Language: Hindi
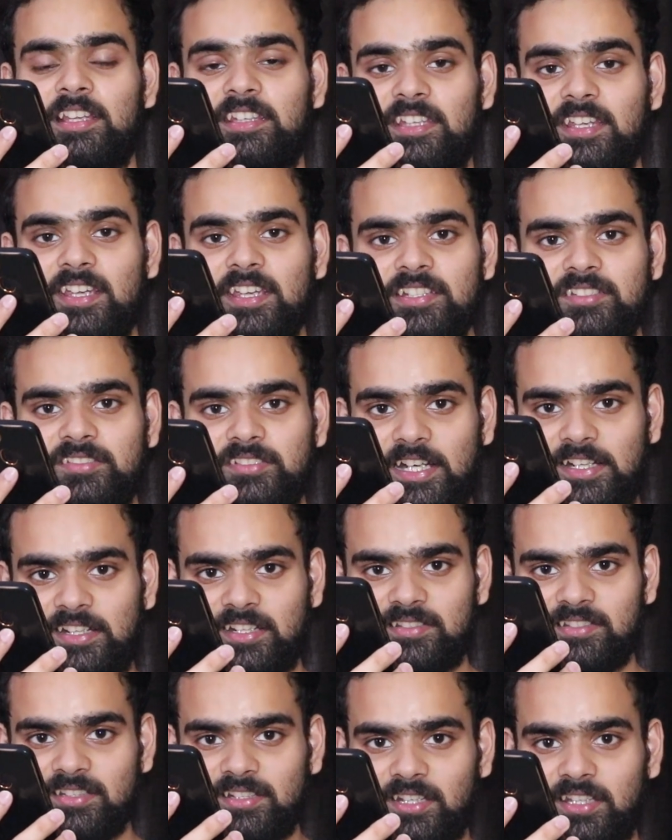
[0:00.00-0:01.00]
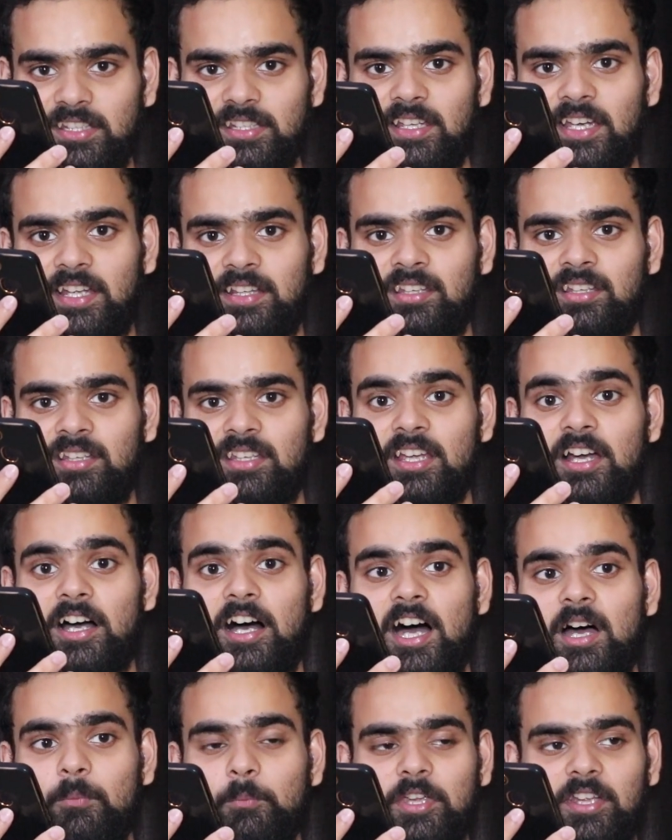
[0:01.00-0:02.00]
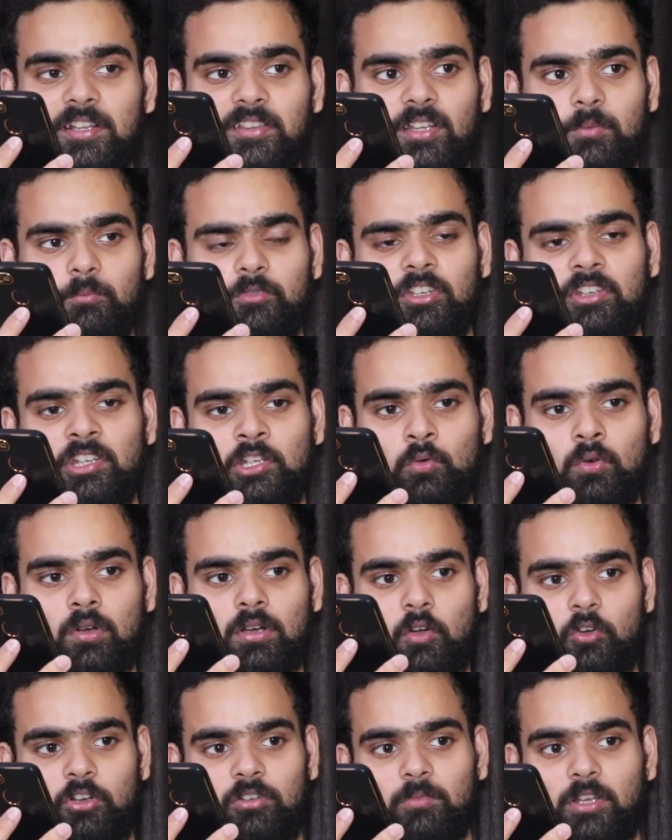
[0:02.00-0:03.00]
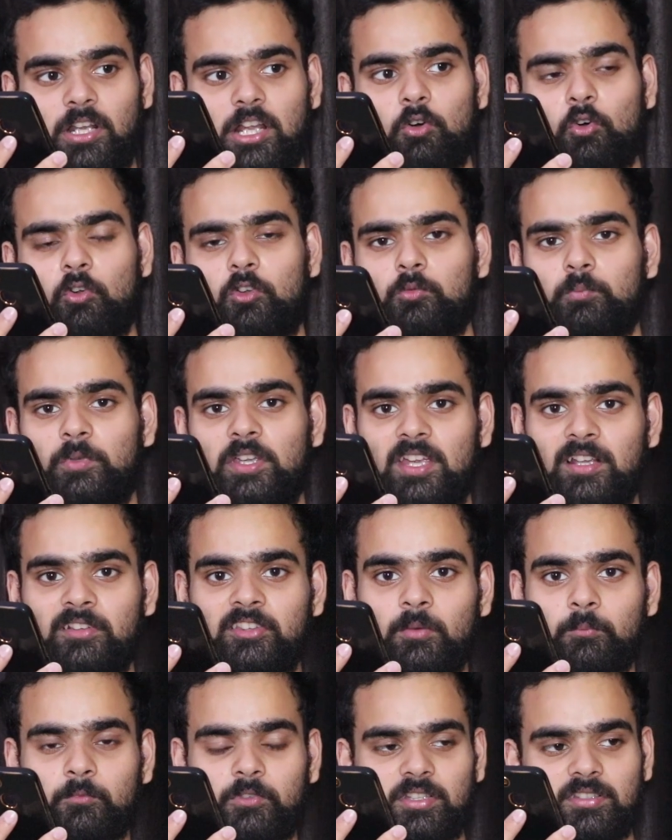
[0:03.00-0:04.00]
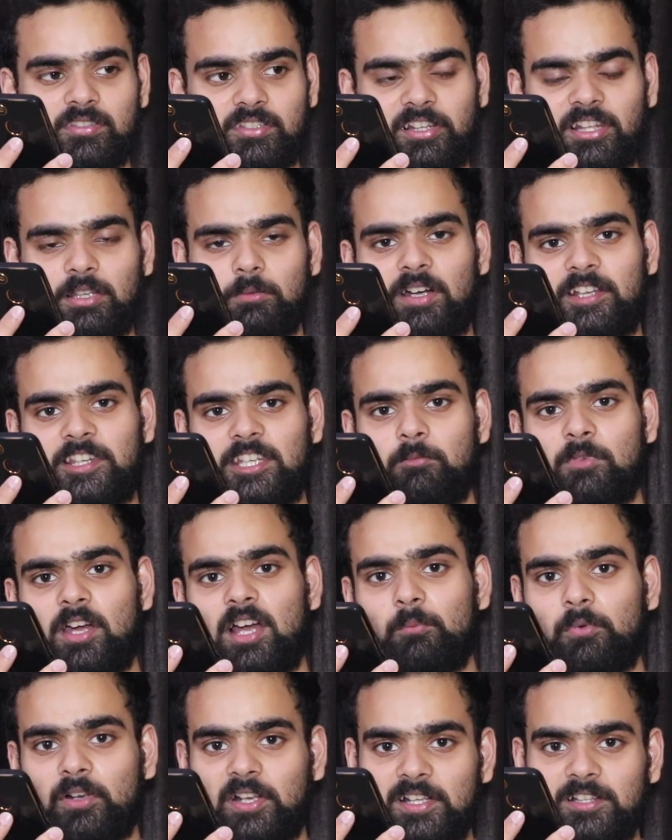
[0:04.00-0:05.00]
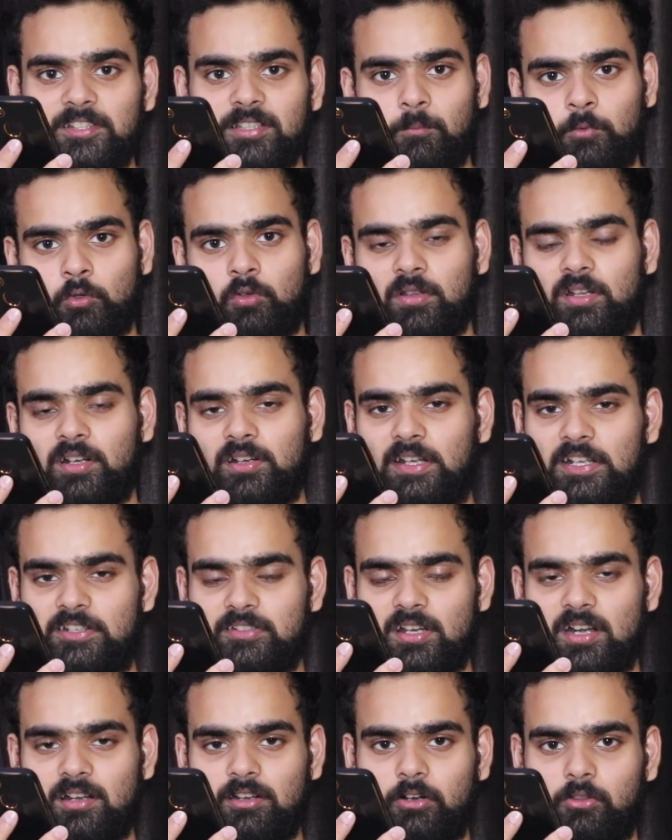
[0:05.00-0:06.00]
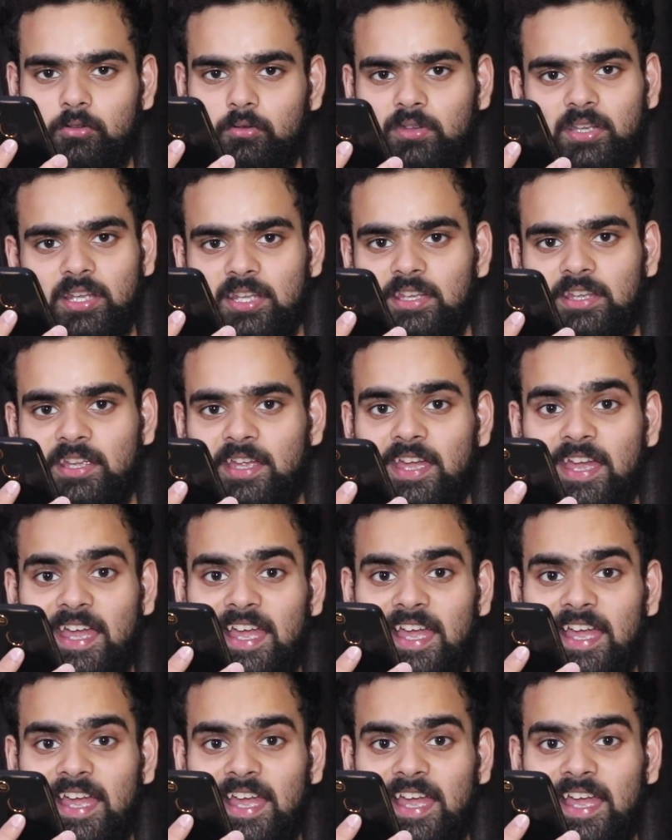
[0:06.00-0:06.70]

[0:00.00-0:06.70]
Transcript: ये स्ट्रैटेजी नहीं कहती कि आप एकदम से न्यू अकाउंट बनाओ और उस पर एकदम से जल्दबाजी में आप रील्स अपलोड करना स्टार्ट कर दो नहीं